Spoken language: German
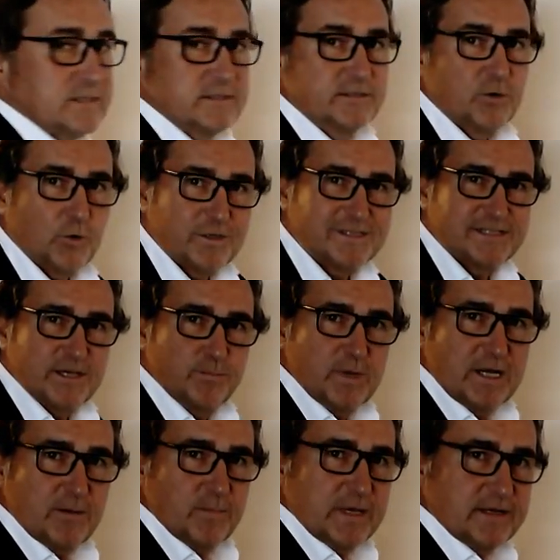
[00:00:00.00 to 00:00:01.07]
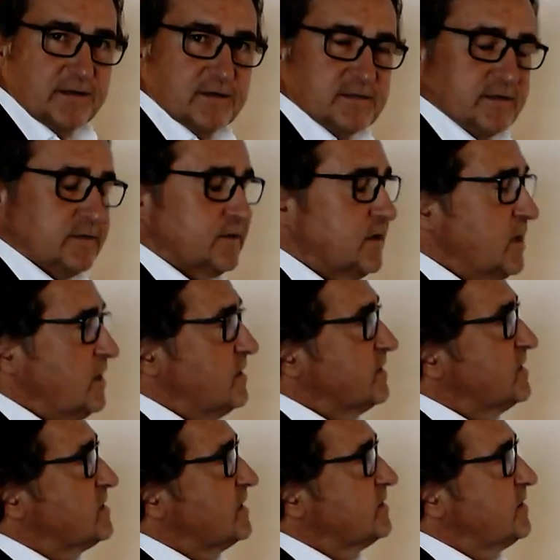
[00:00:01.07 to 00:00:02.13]
die 19 mm sind.
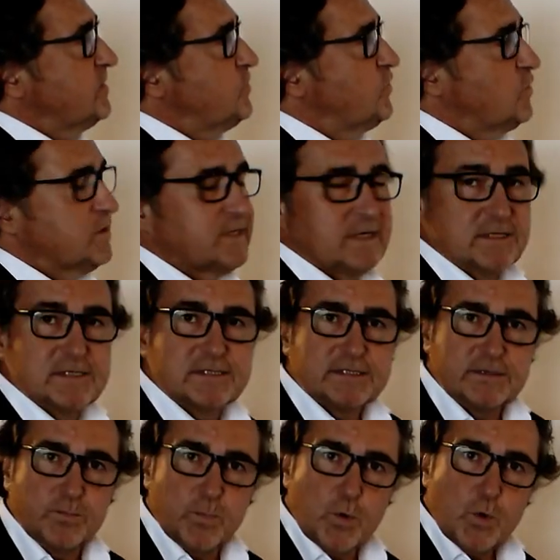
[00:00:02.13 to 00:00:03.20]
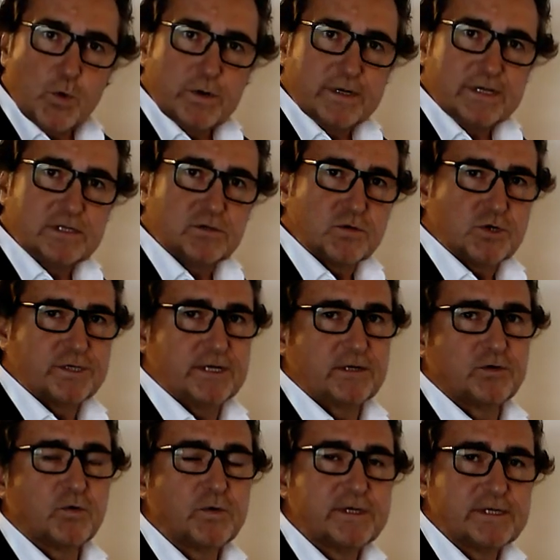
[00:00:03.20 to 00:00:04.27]
Das hat den Vorteil, dass die Böden nicht so schnell
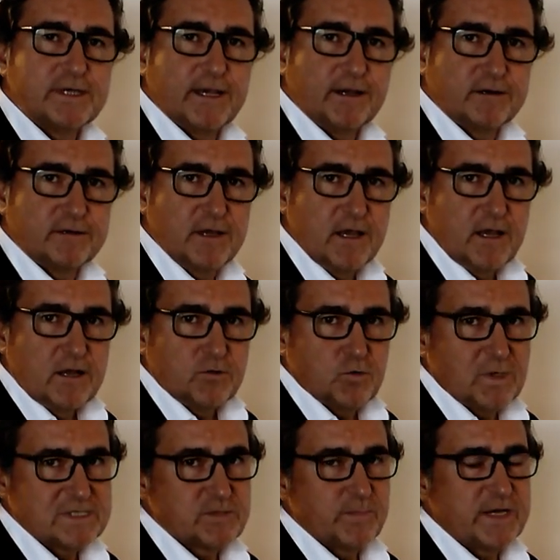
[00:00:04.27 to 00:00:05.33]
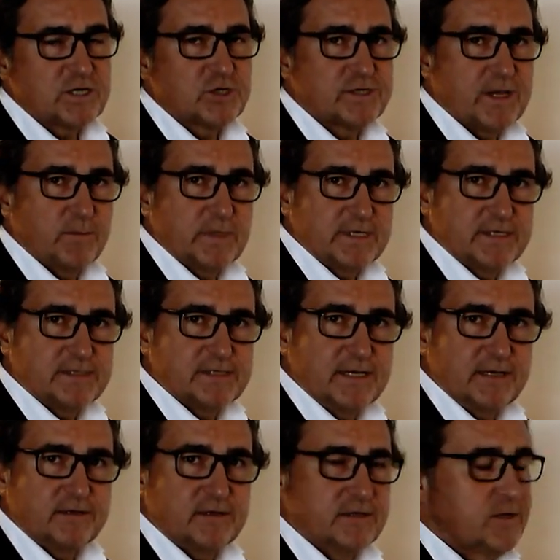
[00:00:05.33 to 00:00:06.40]
durchhängen. Du hast mehr
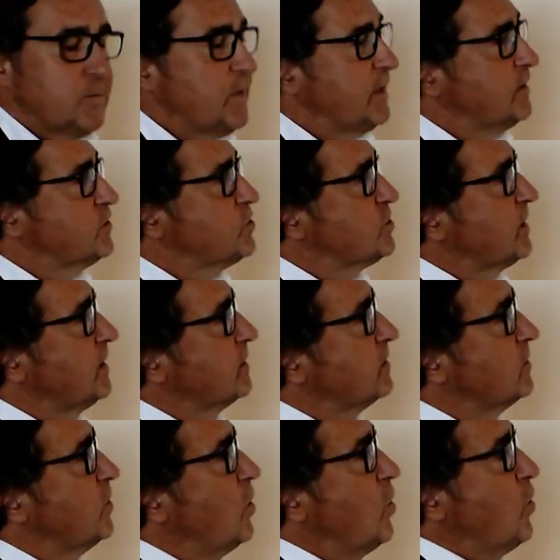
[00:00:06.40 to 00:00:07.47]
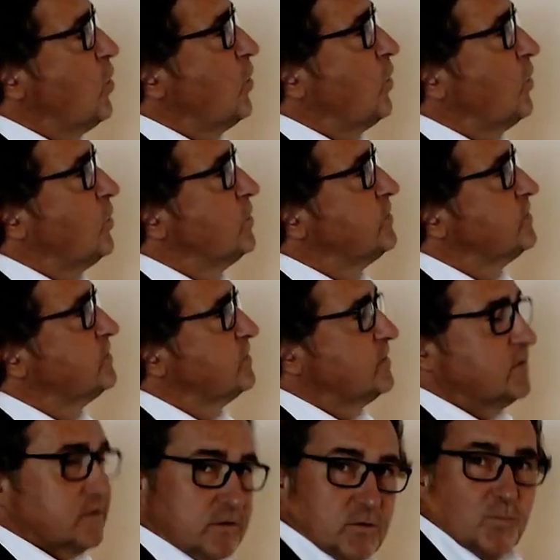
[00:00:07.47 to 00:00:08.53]
Stabilität in dem Hängeschrank und
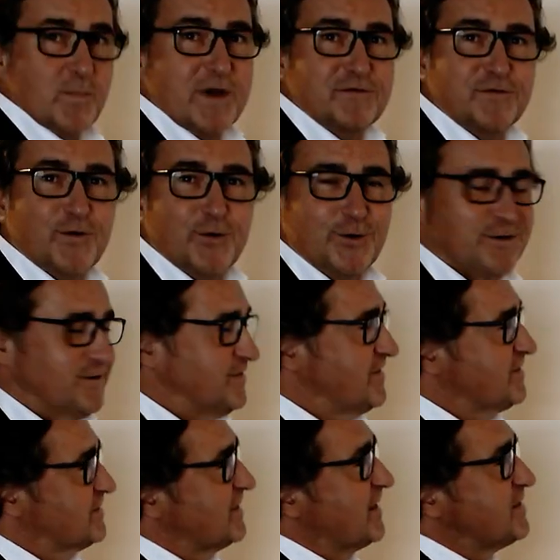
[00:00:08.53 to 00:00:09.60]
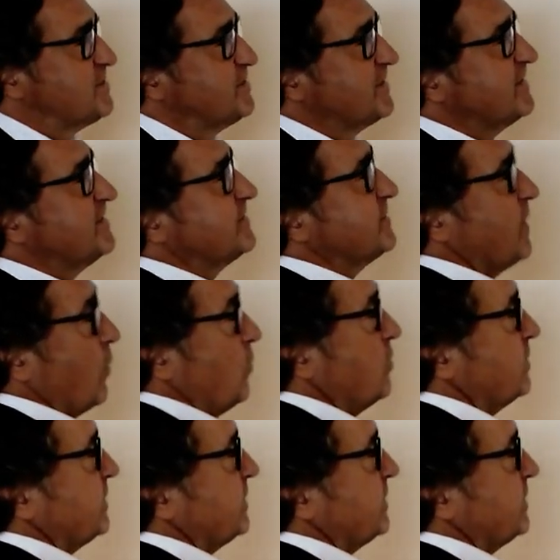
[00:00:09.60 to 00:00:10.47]
äh, mehr Freude. Das gleiche gilt auch